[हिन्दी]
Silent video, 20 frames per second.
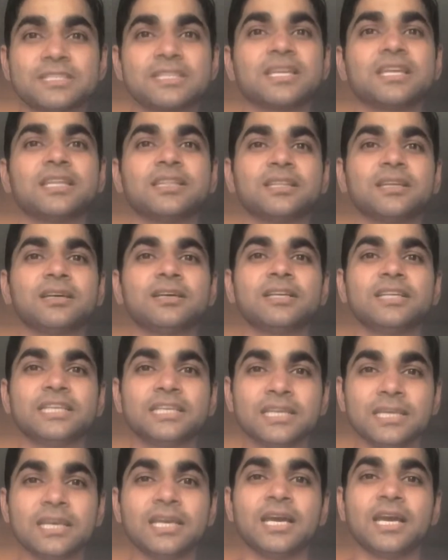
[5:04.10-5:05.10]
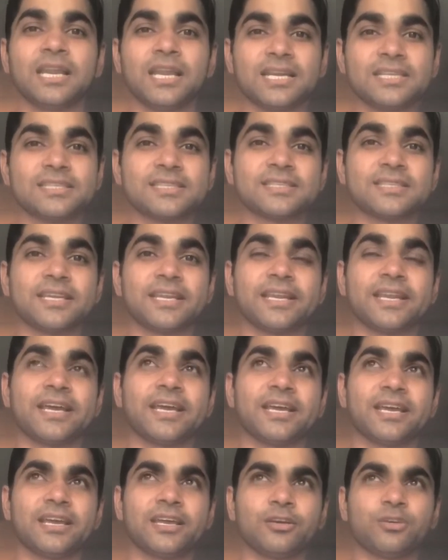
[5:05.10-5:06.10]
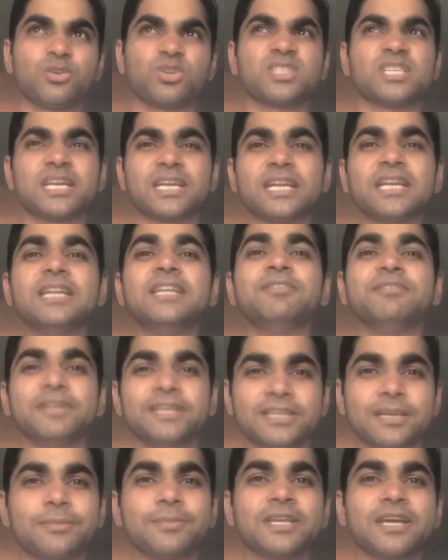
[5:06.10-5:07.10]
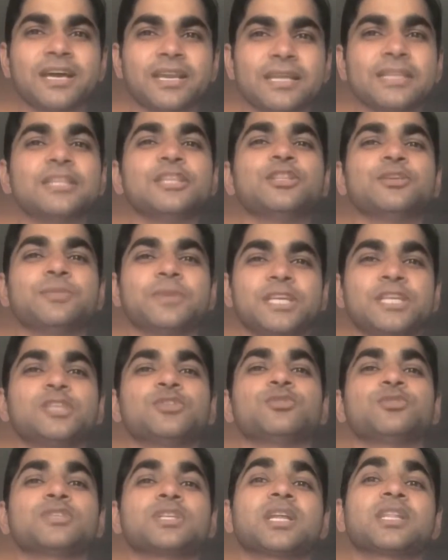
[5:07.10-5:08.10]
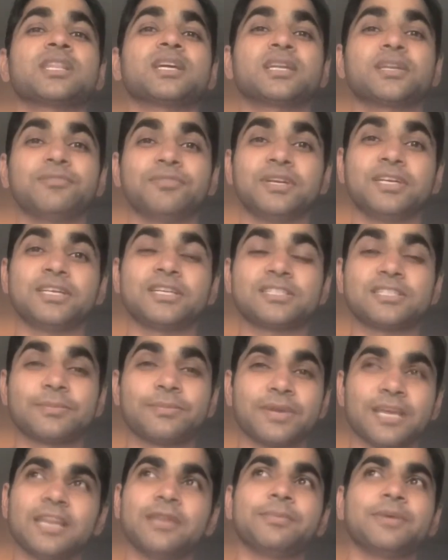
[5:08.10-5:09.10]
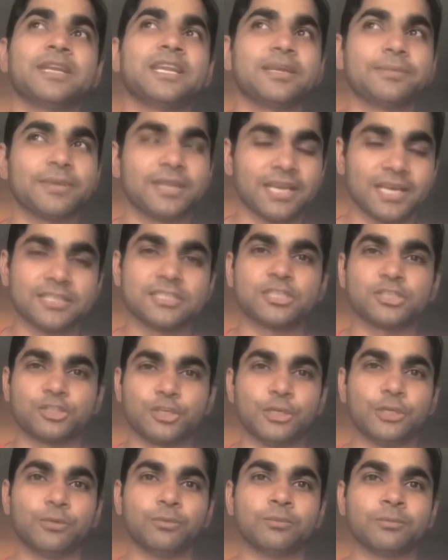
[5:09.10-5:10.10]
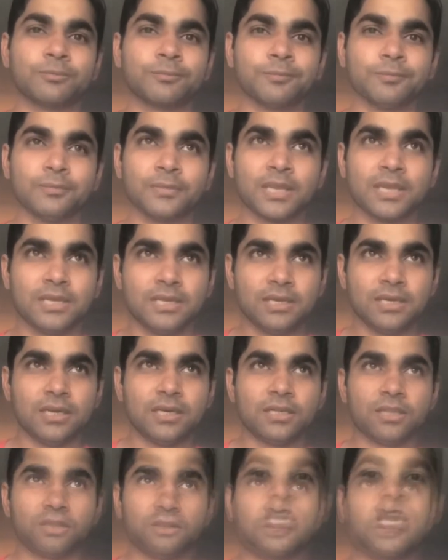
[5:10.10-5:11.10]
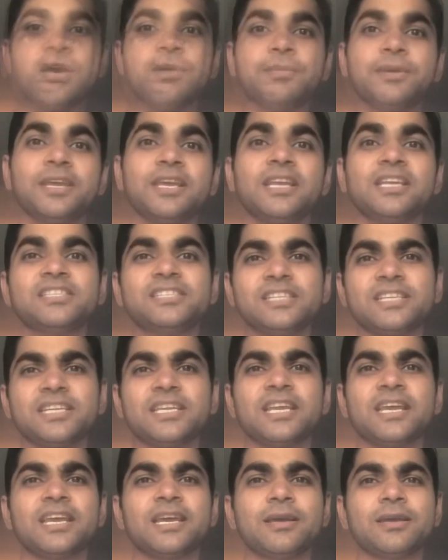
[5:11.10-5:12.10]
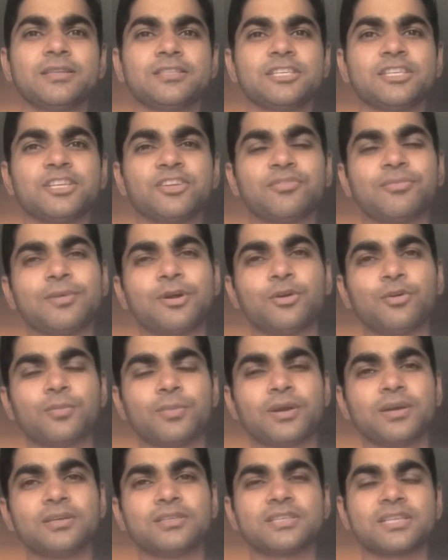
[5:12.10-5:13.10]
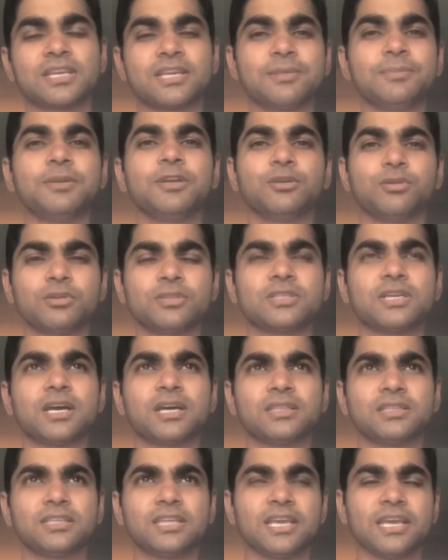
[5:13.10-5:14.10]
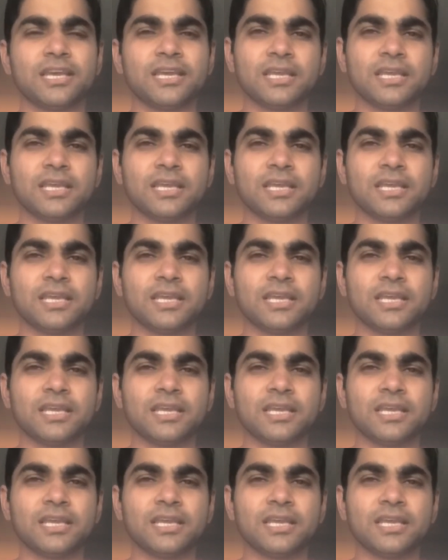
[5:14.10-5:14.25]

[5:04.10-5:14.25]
के अंदर ही लाइसेंस लेना है और सेकेंडली विंटर भी आ रही थी तो मैं ये सोच रहा था कि विंटर से पहले पहले ही मैं लाइसेंस ले लूँ यहाँ पे एक सिटी है सिटी ऑफ माउंट पर्ट्स के बिल्कुल साथ ही है